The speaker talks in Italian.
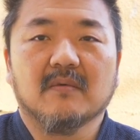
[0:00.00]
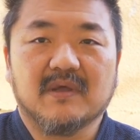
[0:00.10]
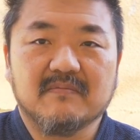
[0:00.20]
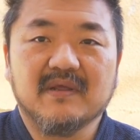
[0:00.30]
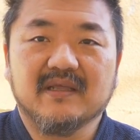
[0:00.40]

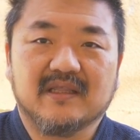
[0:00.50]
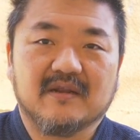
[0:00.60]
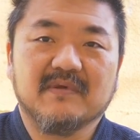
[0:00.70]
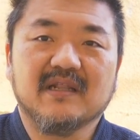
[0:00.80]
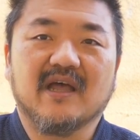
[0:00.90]
Per me i
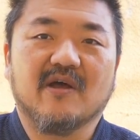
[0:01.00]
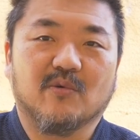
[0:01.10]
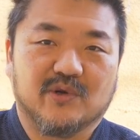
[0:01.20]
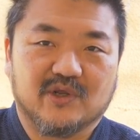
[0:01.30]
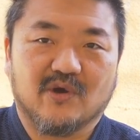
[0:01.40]
3.000 è
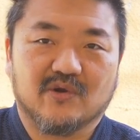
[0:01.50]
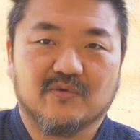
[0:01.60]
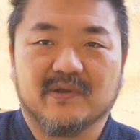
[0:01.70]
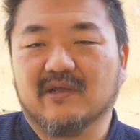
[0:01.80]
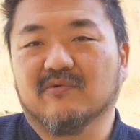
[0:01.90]
un
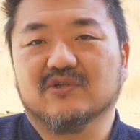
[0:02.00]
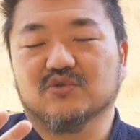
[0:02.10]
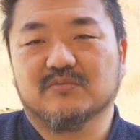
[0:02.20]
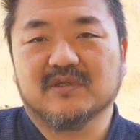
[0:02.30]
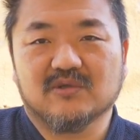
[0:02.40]
ricordo perché è un
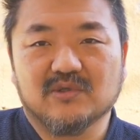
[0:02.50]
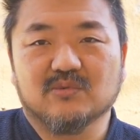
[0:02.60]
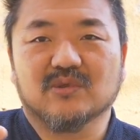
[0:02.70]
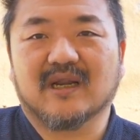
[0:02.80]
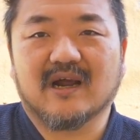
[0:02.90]
raggiungimento di
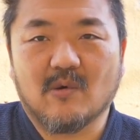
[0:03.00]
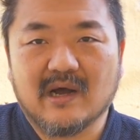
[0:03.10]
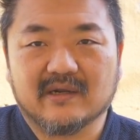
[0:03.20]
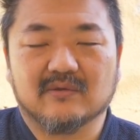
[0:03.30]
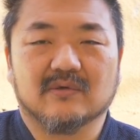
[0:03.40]
un
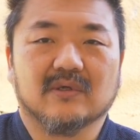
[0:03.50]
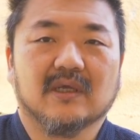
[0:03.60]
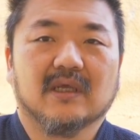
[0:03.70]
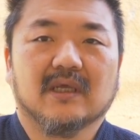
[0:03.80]
traguardo.